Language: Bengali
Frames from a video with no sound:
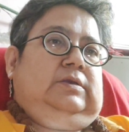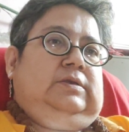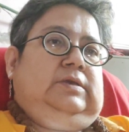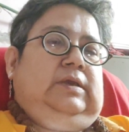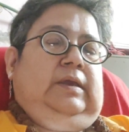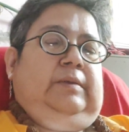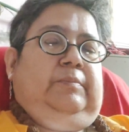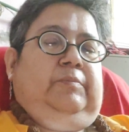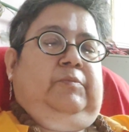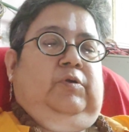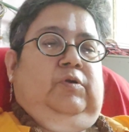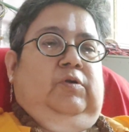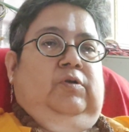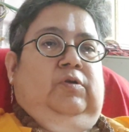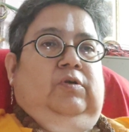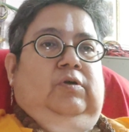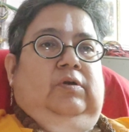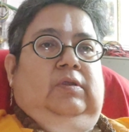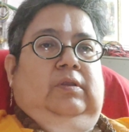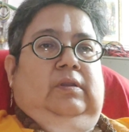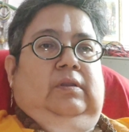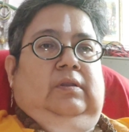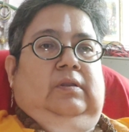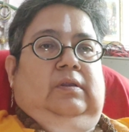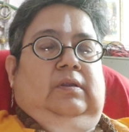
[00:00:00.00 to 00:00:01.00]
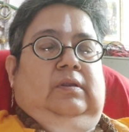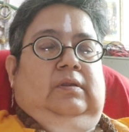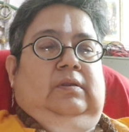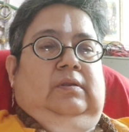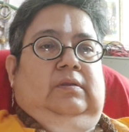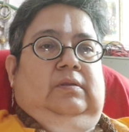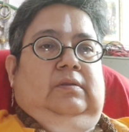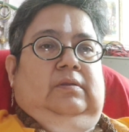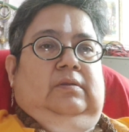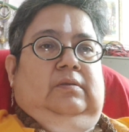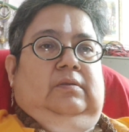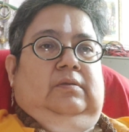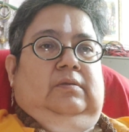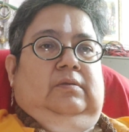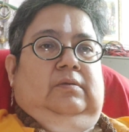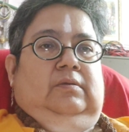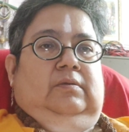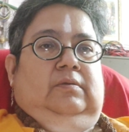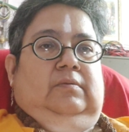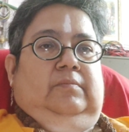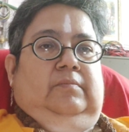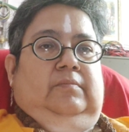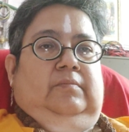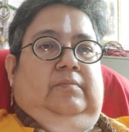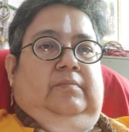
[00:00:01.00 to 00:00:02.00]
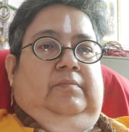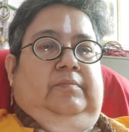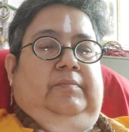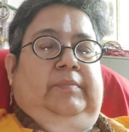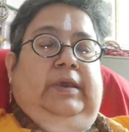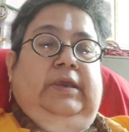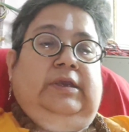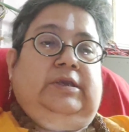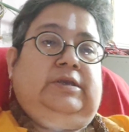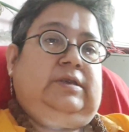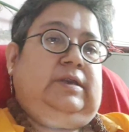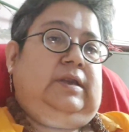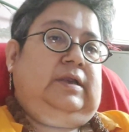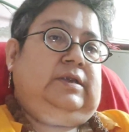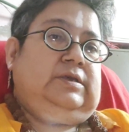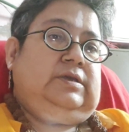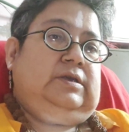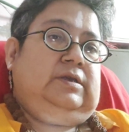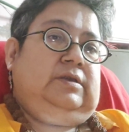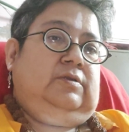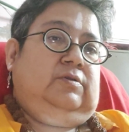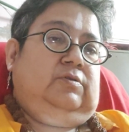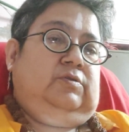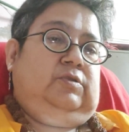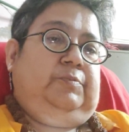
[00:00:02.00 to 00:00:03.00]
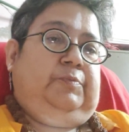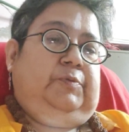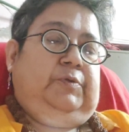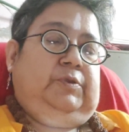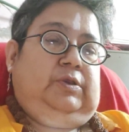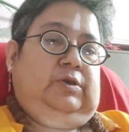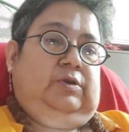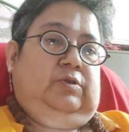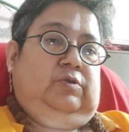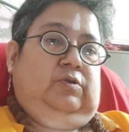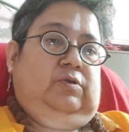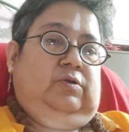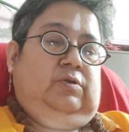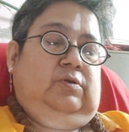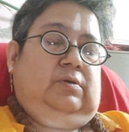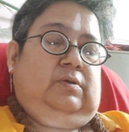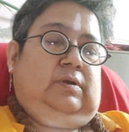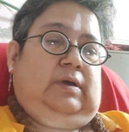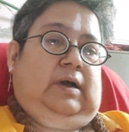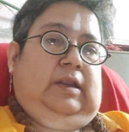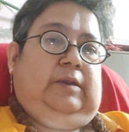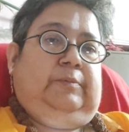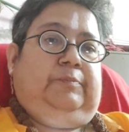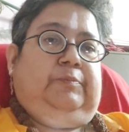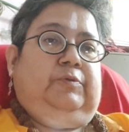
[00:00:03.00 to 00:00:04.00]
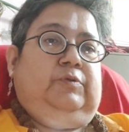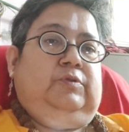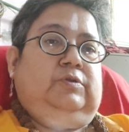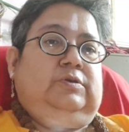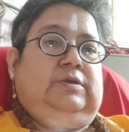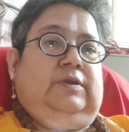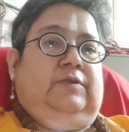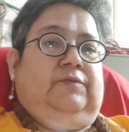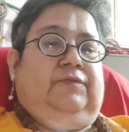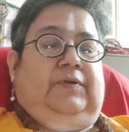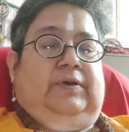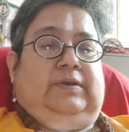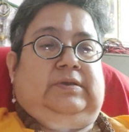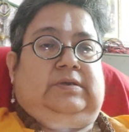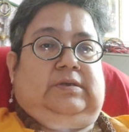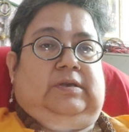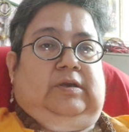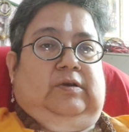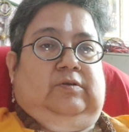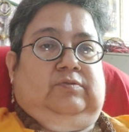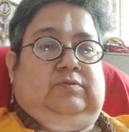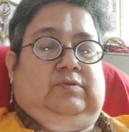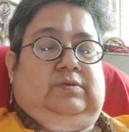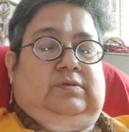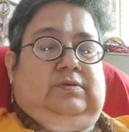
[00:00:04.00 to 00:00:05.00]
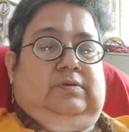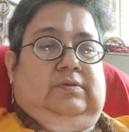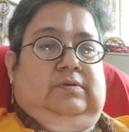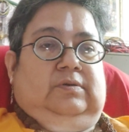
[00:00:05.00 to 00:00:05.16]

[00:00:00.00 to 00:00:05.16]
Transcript: যে মঙ্গল মেষ রাশির অধিপতি গ্রহ কালপুরুষের ফার্স্ট হাউস